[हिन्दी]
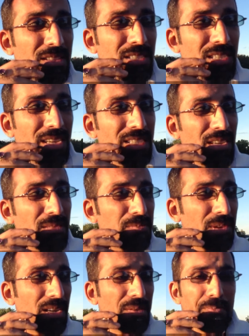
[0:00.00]
जिसकी वजह से
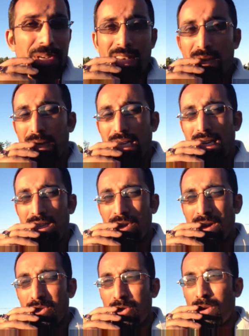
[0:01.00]
प्रिंट मीडिया जो
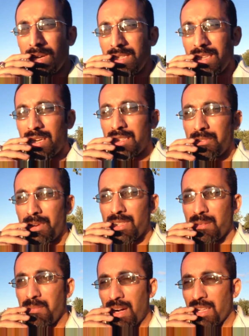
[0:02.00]
है थोड़ा सा थोड़ा
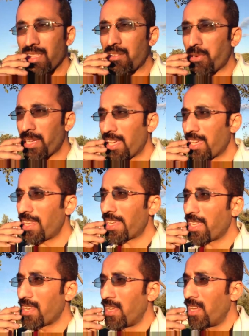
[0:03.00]
सा मांद हो गया है
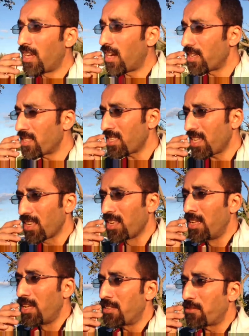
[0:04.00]
लेकिन स्टिल
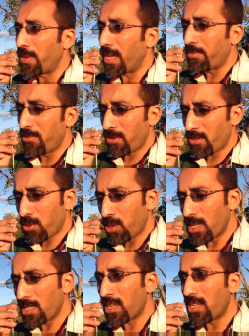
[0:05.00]
तो मैं आप लोगों को
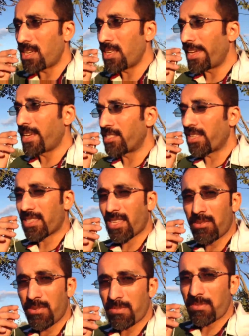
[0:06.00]
थोड़ा सा लेकर चलता हूँ